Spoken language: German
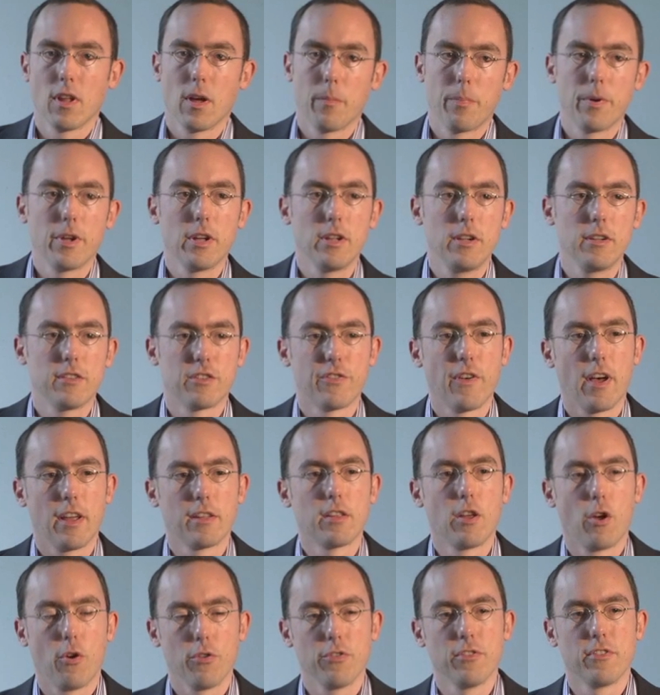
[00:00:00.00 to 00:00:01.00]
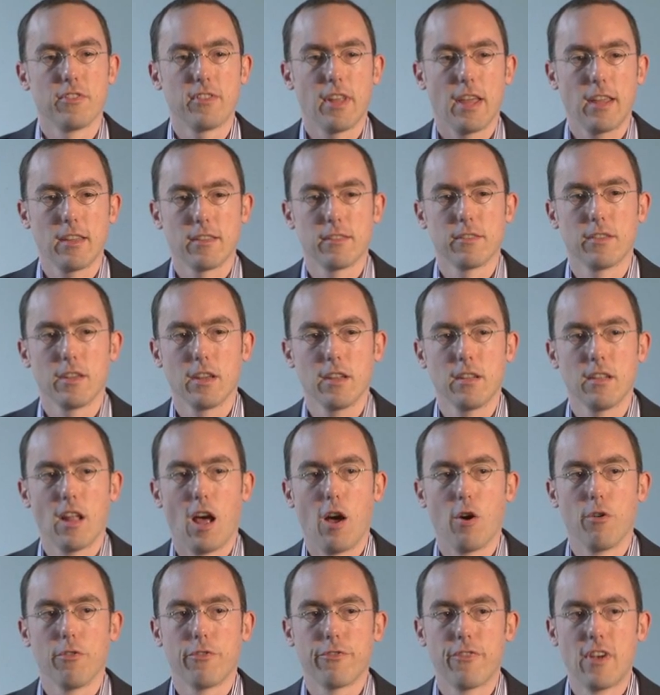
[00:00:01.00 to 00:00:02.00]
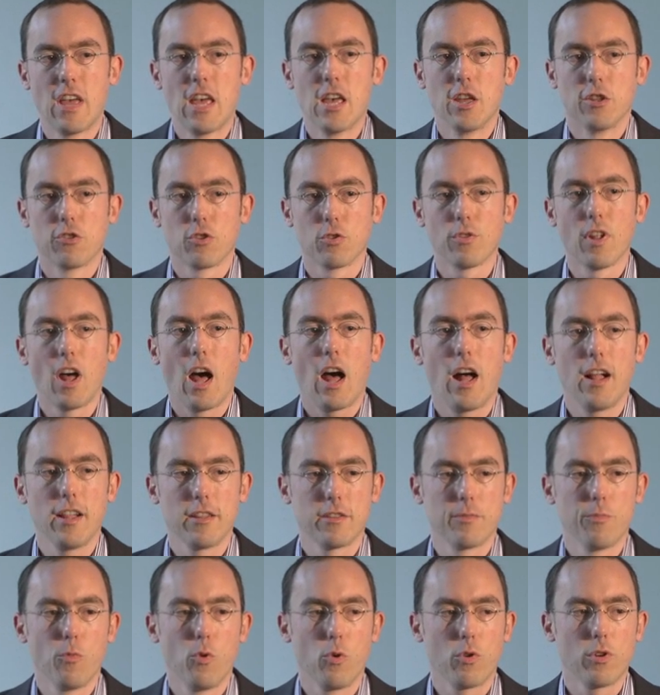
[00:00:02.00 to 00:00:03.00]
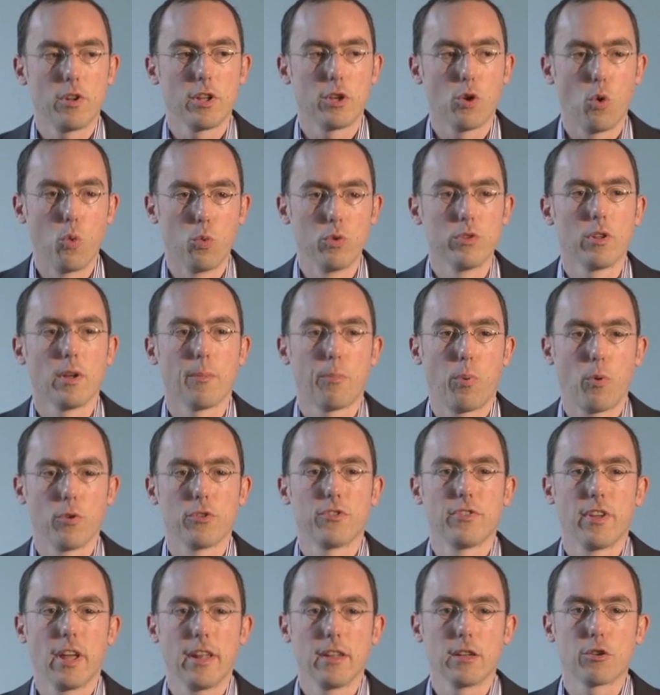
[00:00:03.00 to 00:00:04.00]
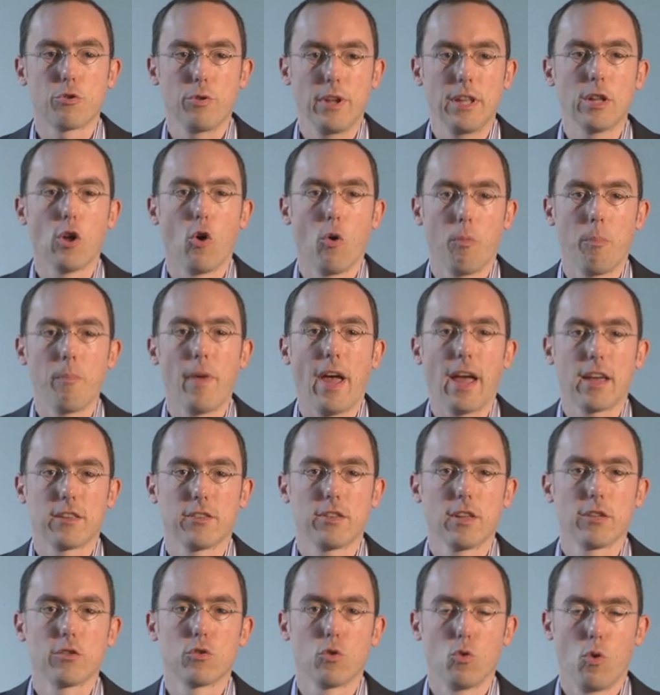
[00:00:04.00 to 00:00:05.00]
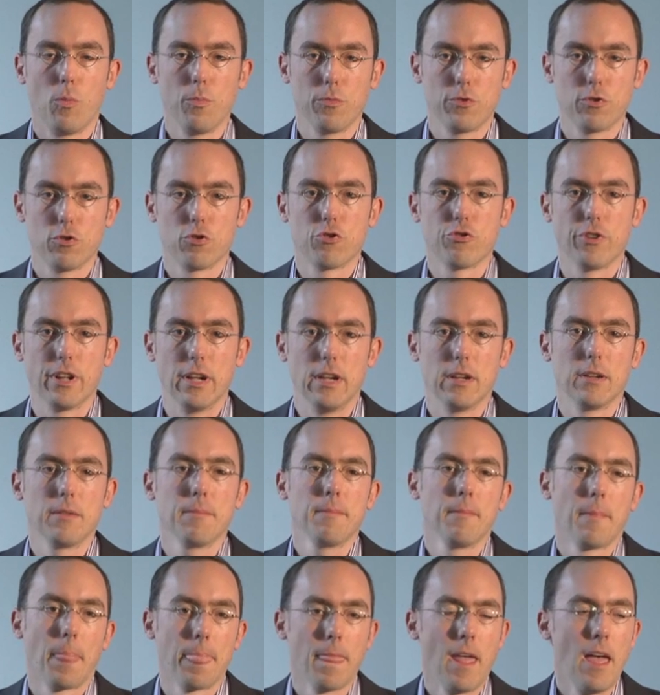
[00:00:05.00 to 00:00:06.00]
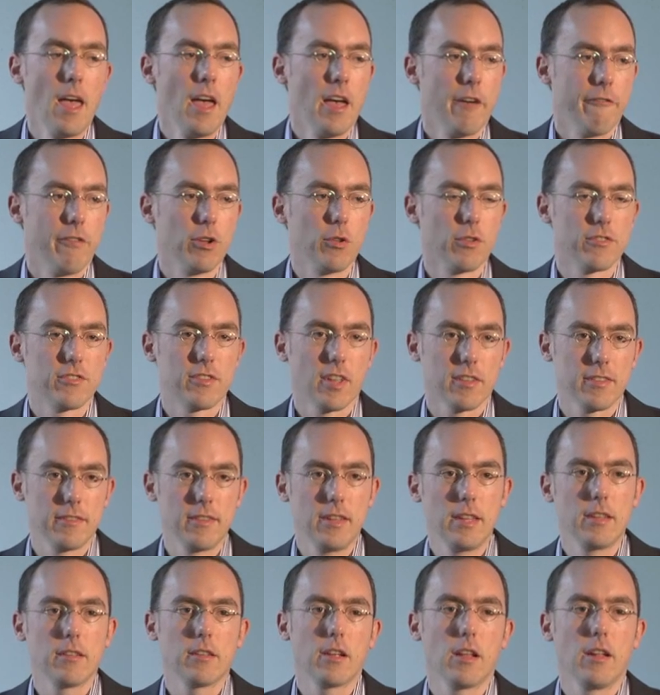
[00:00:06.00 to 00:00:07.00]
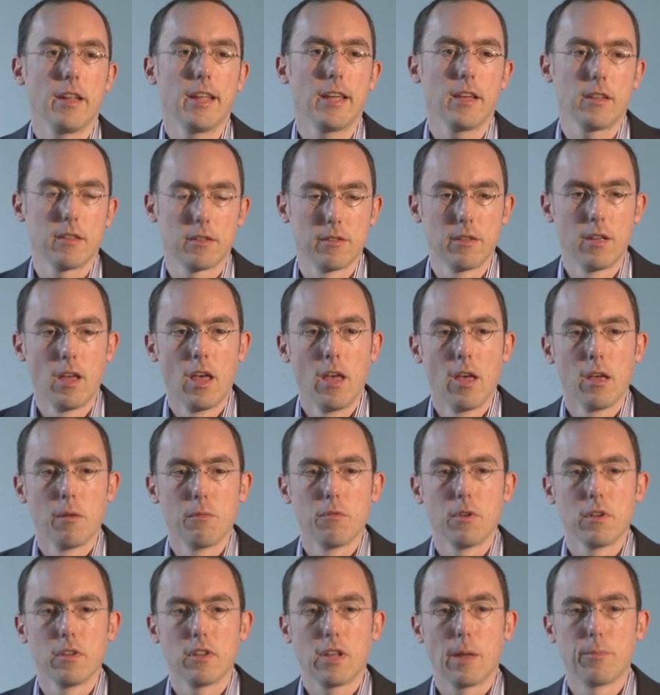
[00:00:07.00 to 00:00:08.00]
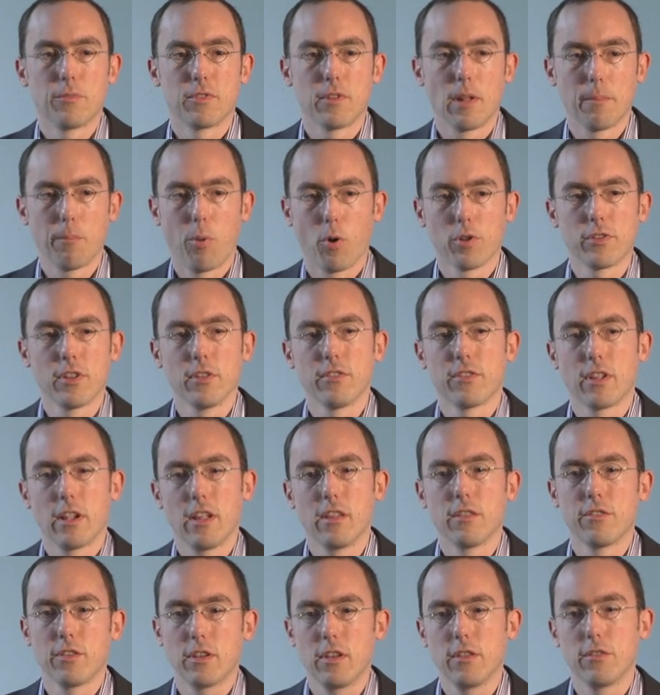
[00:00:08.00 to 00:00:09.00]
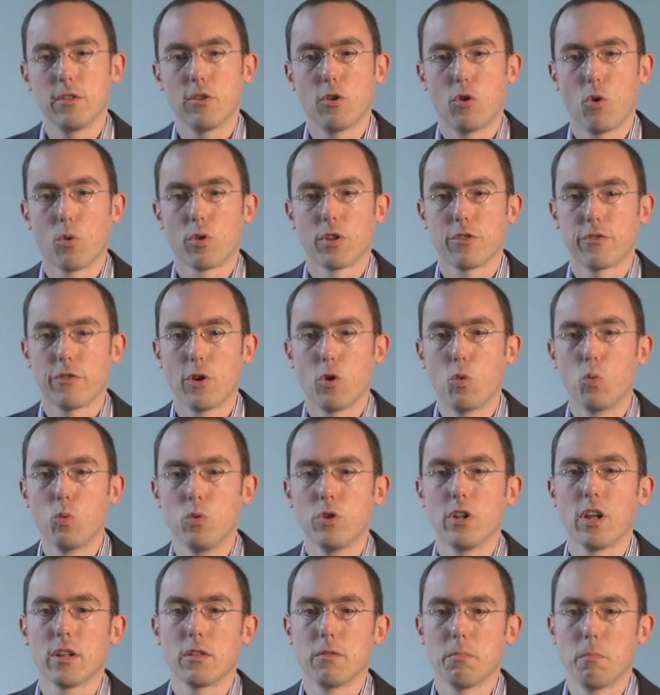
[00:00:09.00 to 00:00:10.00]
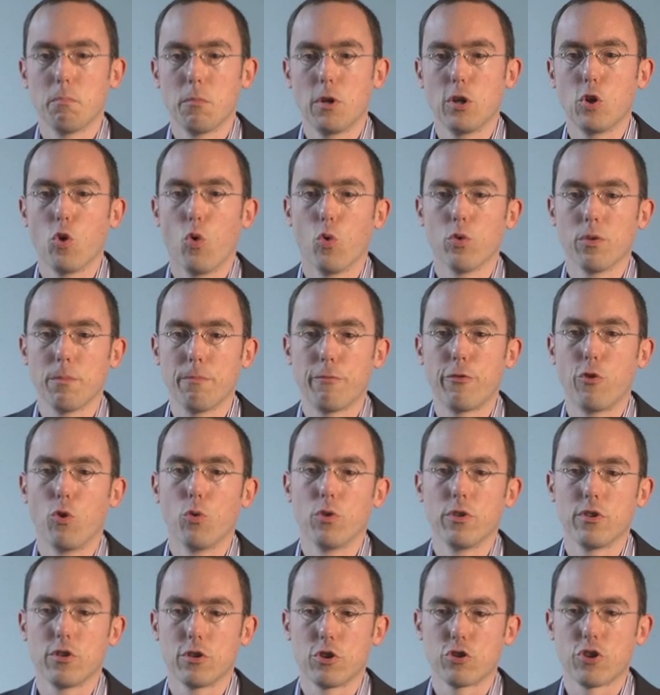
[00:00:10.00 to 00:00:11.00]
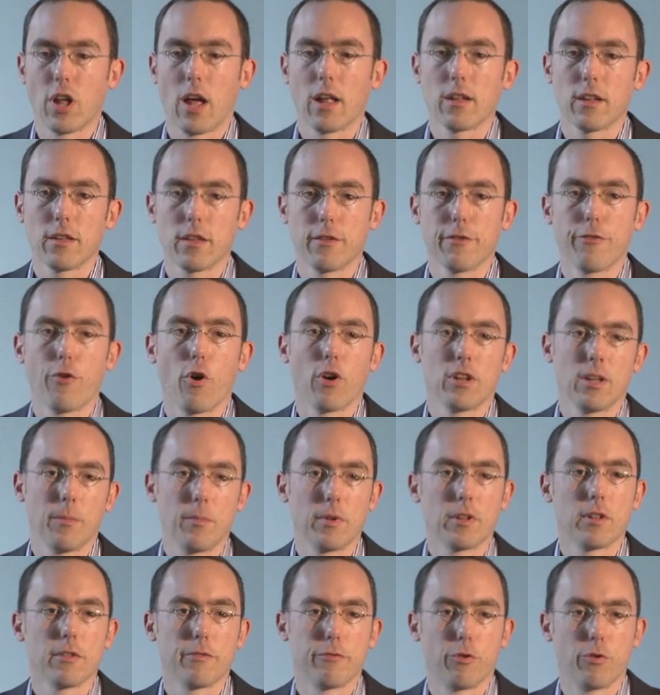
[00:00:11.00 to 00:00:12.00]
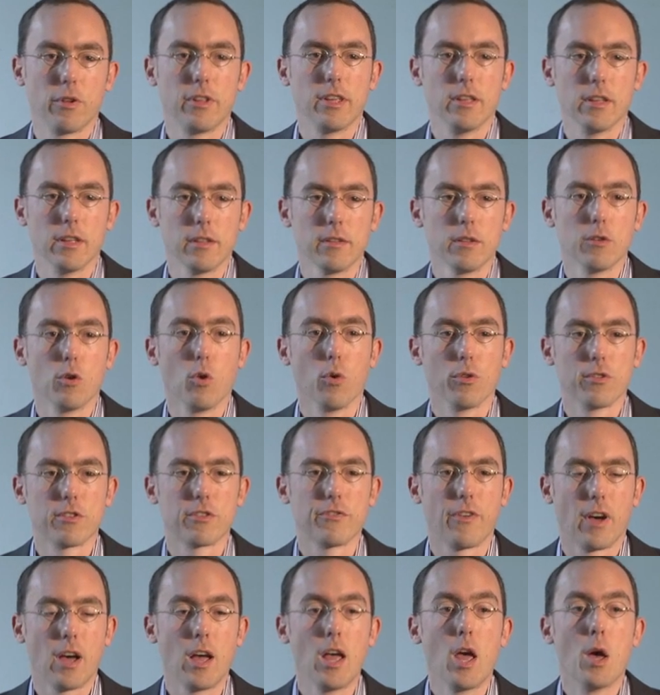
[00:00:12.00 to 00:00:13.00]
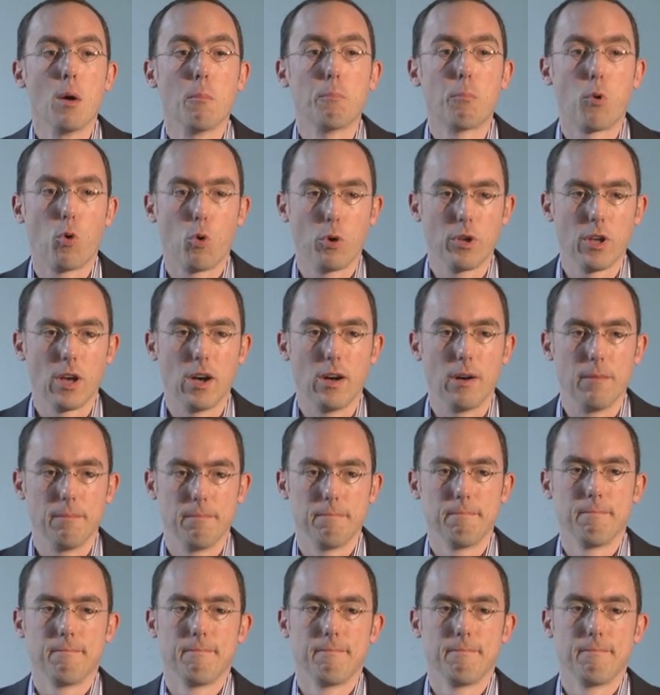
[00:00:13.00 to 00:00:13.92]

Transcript: April 2016 auf so nah als möglich 100% Green Open Access umzustellen. Wenn uns das nicht gelingt, gibt es ein potenzielles Risiko, dass wir 100 Millionen Pfund staatliche Fördermittel verlieren, und zwar pro Jahr.